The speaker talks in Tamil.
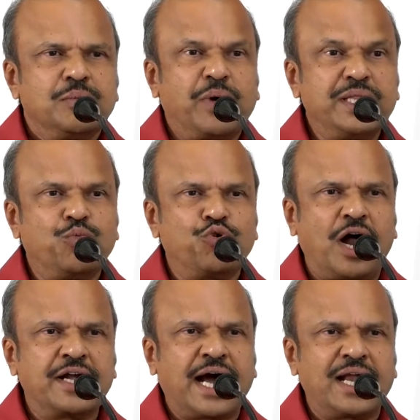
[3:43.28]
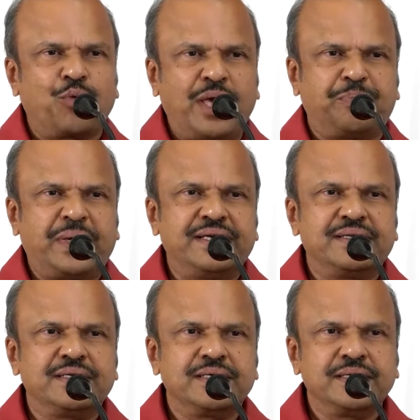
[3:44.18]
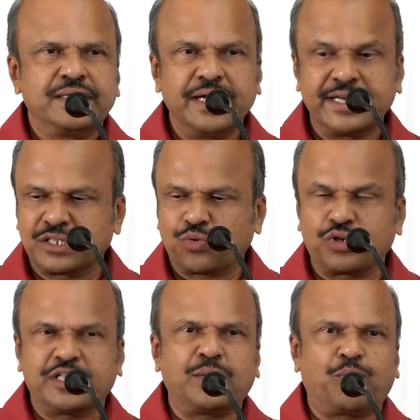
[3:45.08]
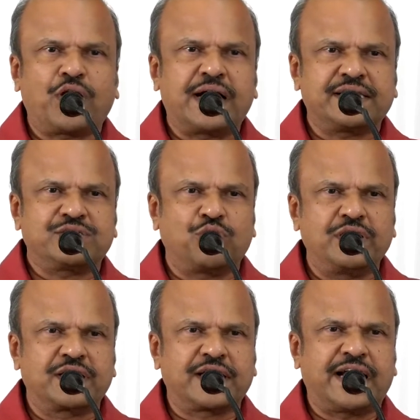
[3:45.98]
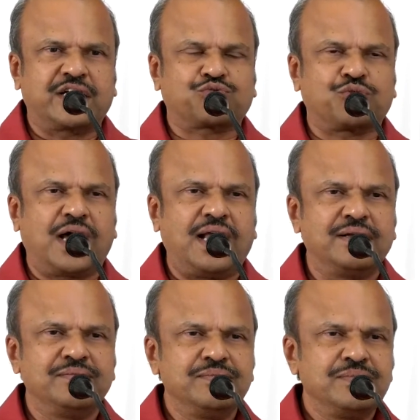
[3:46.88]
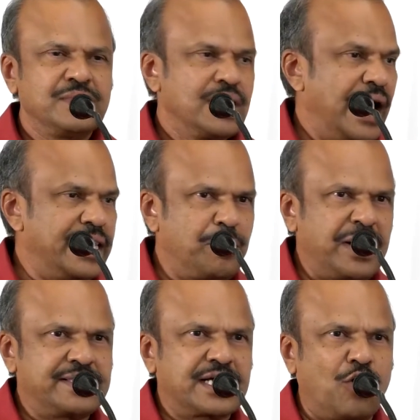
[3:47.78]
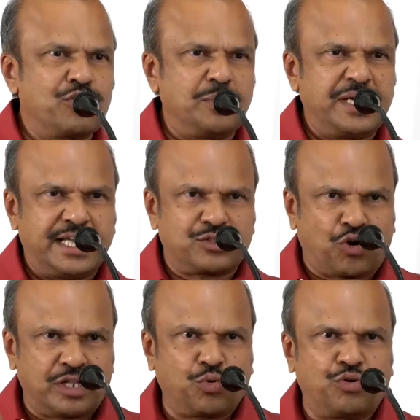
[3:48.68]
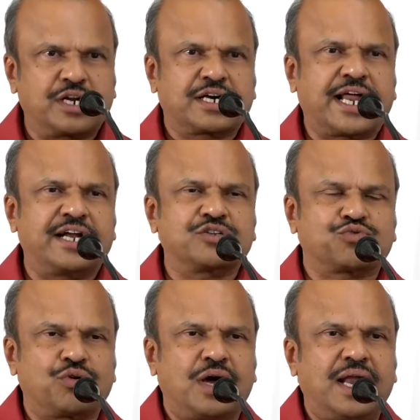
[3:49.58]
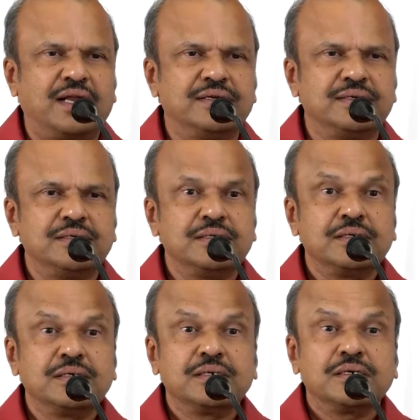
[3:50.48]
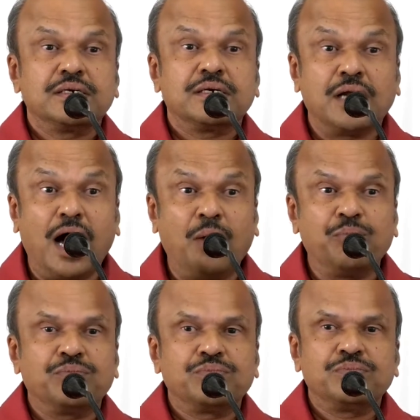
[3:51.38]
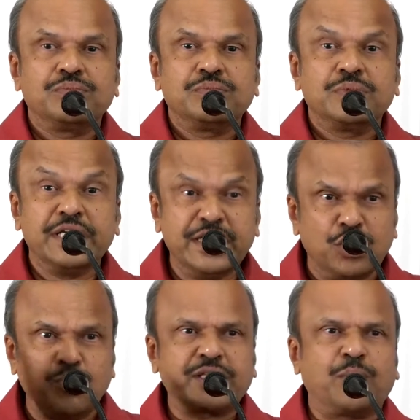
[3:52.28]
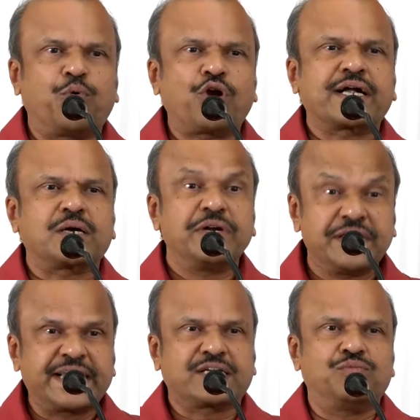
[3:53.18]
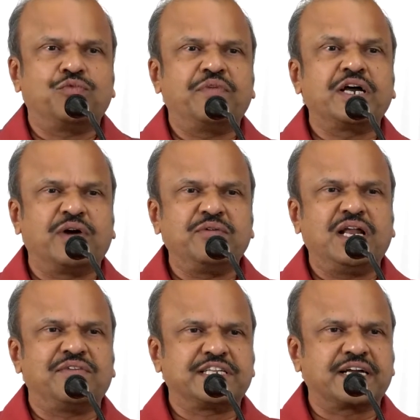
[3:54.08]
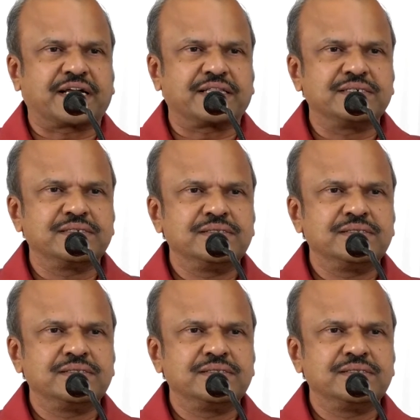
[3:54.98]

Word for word: பதிமூணு ஆண்டுகால உழைப்பை எடுத்து கொடுத்து அந்த போராட்டத்தை சொல்லியிருக்கிறார் என்று சொன்னால் அதை படித்த கௌதமி இதை தொடர்ந்து கொண்டிருக்கிறார் என்று சொன்னால் நாம் இன்னும் அந்த போராட்டம் இன்றைக்கும் வேறு வடிவிலே வந்திருக்கிறது